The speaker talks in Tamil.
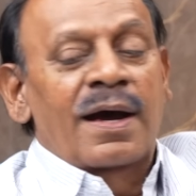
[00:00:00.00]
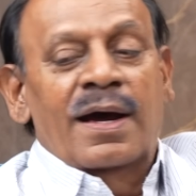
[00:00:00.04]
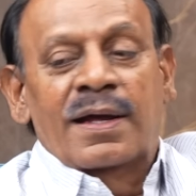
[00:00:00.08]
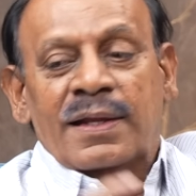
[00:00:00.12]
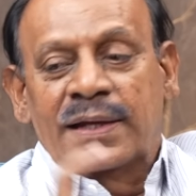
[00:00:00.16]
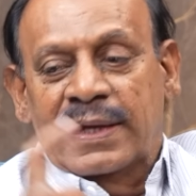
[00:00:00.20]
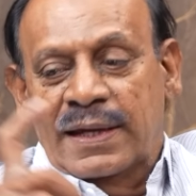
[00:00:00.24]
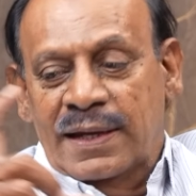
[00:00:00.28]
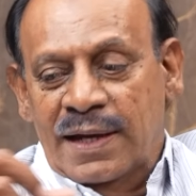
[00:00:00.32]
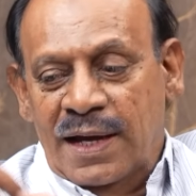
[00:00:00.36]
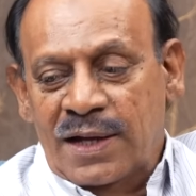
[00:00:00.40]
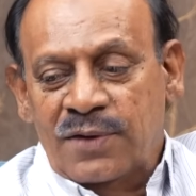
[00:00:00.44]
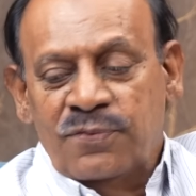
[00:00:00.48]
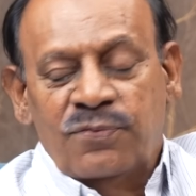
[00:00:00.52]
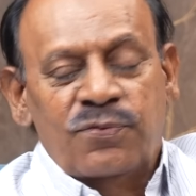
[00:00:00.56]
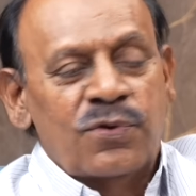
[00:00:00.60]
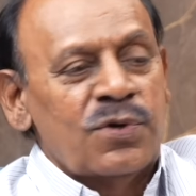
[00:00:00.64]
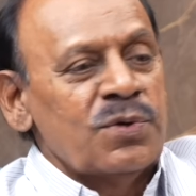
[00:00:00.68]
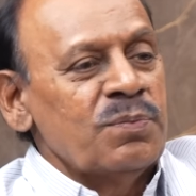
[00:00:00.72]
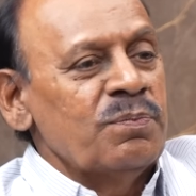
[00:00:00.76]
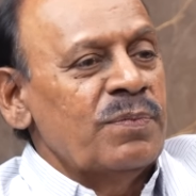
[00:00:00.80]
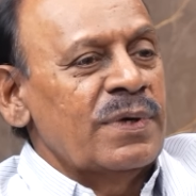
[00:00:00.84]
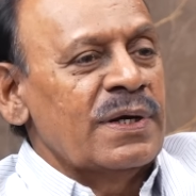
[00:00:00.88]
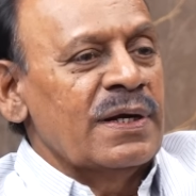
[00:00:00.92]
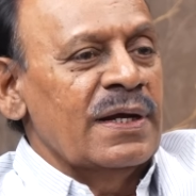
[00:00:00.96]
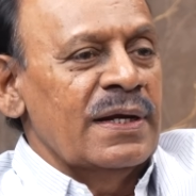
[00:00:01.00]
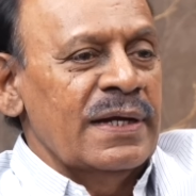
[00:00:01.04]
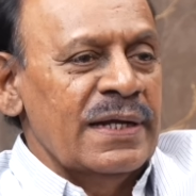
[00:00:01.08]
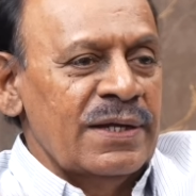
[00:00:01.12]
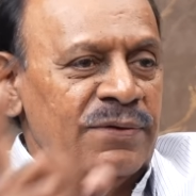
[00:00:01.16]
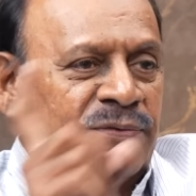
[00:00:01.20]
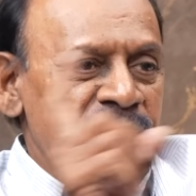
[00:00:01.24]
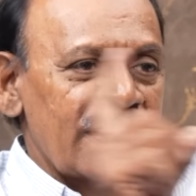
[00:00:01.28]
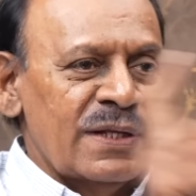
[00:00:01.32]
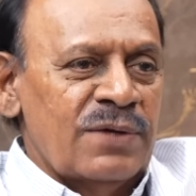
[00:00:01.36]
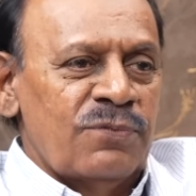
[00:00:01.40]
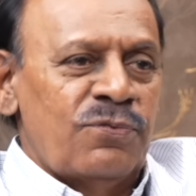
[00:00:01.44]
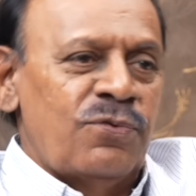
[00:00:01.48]
அதுக்கு யார் ஃபோன் பண்ணாலும்
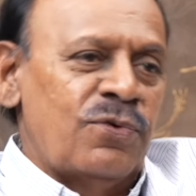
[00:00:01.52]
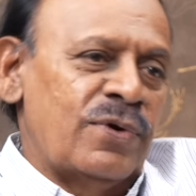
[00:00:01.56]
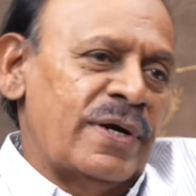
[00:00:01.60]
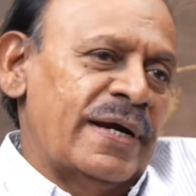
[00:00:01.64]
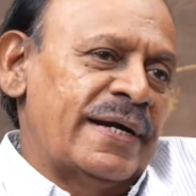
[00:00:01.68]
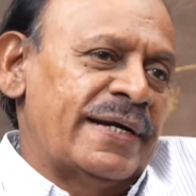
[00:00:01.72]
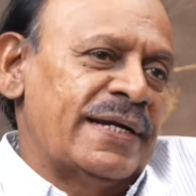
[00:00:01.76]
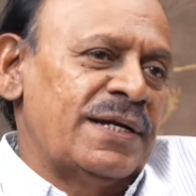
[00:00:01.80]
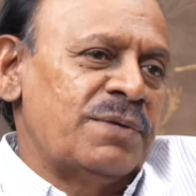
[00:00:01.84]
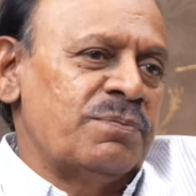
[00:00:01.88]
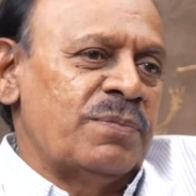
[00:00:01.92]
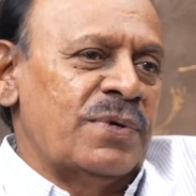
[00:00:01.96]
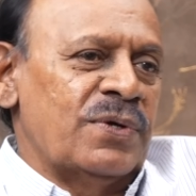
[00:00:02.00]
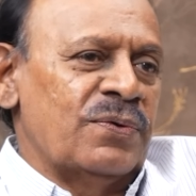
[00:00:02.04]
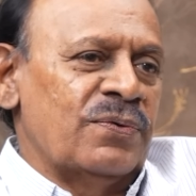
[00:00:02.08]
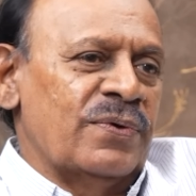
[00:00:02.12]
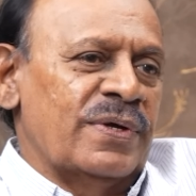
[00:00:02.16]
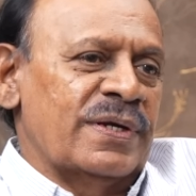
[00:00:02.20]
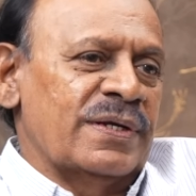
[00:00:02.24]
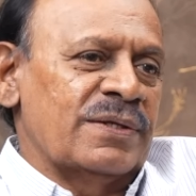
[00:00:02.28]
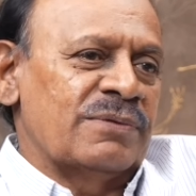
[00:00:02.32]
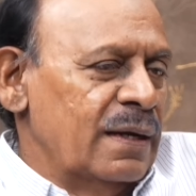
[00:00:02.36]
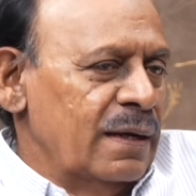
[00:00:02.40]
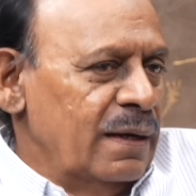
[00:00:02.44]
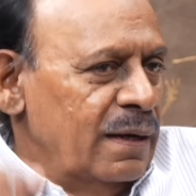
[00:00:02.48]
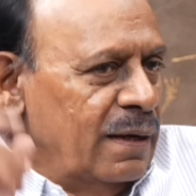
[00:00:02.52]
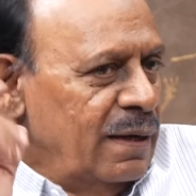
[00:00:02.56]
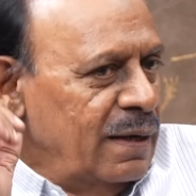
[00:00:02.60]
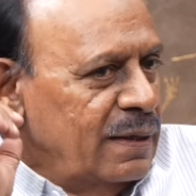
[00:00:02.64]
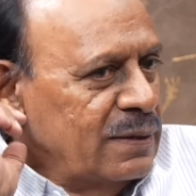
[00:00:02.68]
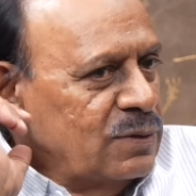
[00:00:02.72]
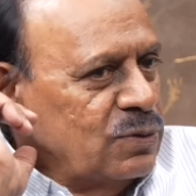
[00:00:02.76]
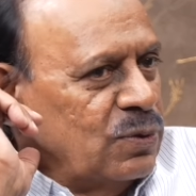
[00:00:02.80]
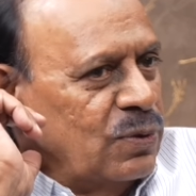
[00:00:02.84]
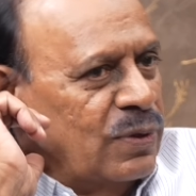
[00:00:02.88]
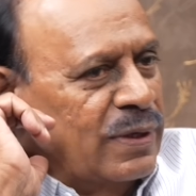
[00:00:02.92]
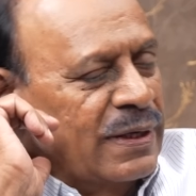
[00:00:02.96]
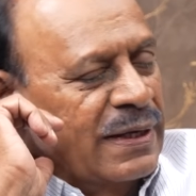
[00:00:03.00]
இவர் தான் ஃபோன் அட்டன் பண்ணுவார்
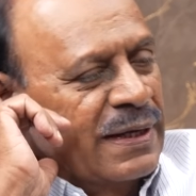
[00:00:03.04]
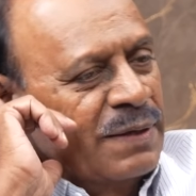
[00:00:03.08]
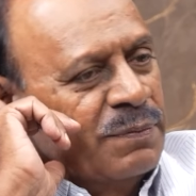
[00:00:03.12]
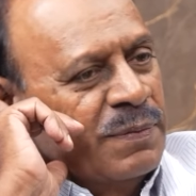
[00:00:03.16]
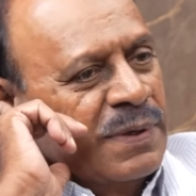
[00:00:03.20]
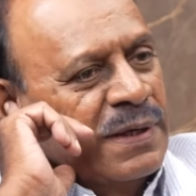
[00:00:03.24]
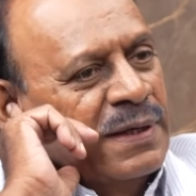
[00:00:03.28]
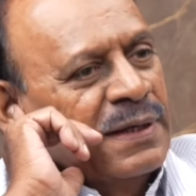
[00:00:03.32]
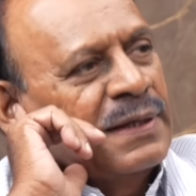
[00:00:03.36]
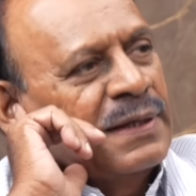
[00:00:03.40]
சொல்லுங்கம்மா